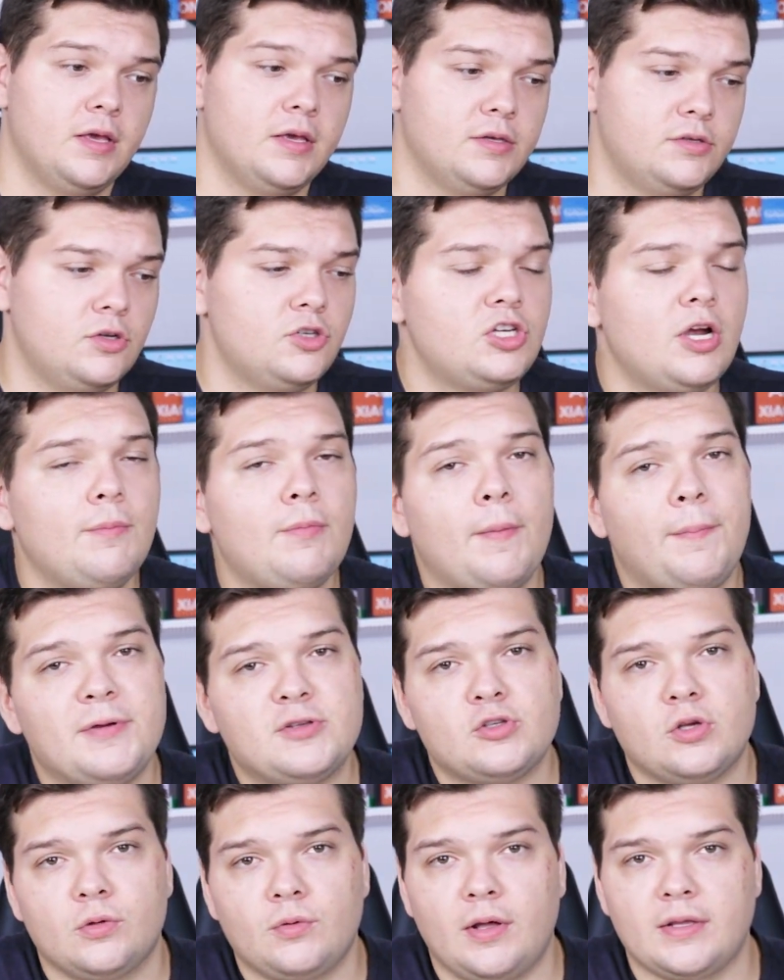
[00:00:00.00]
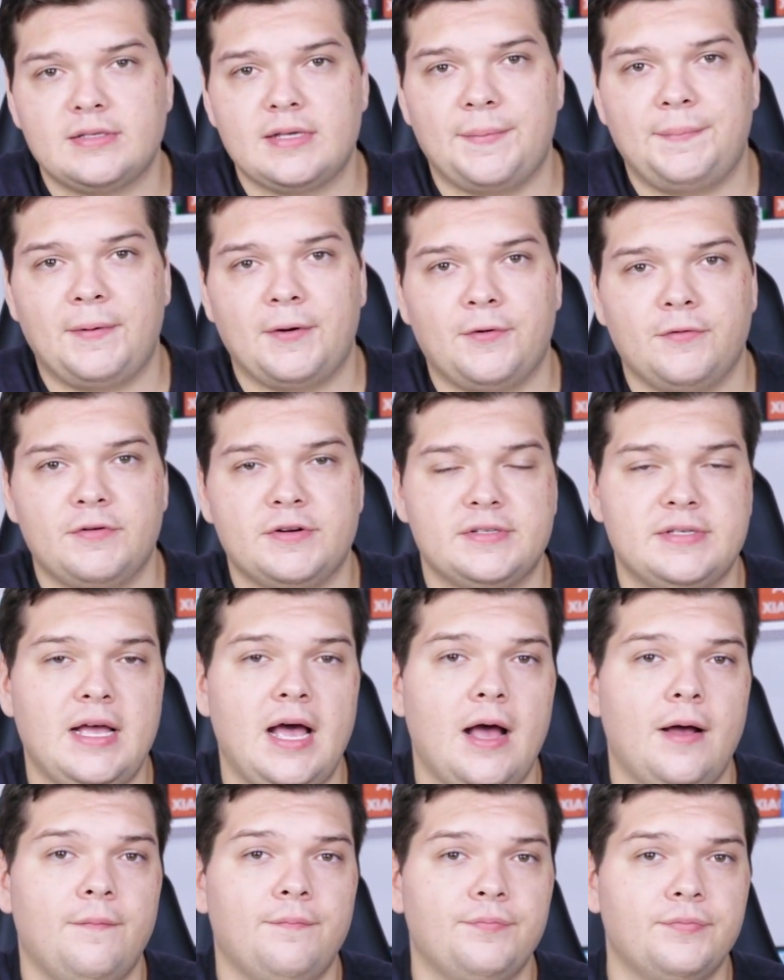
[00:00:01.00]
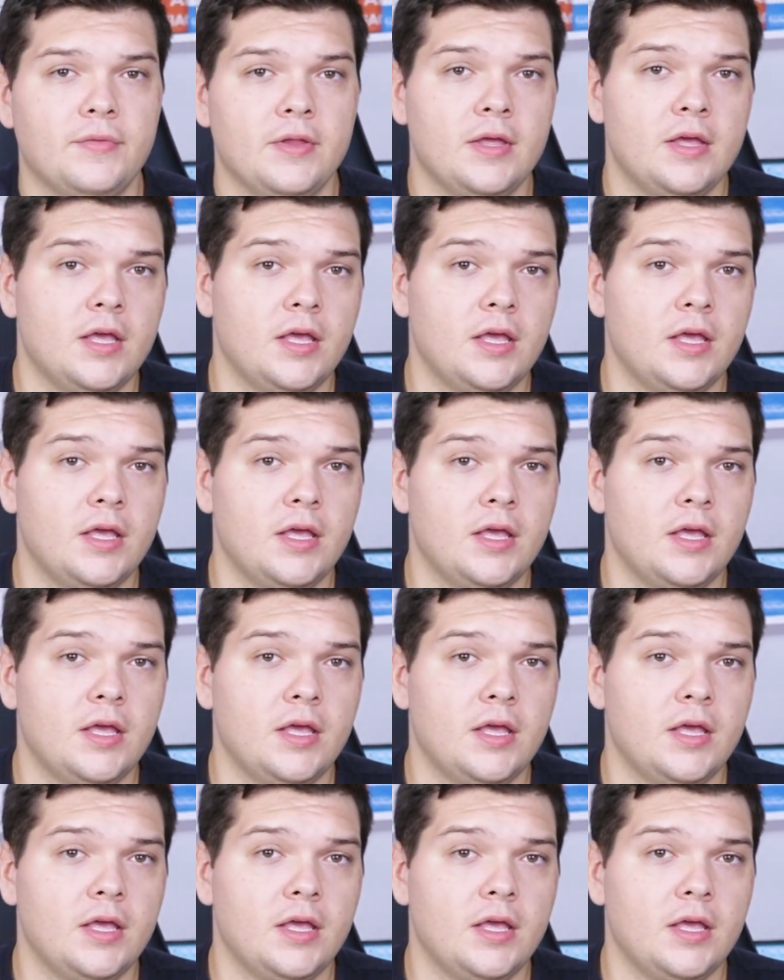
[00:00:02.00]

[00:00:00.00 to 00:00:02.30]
Se eu chamar uma pessoa no WhatsApp para conversar,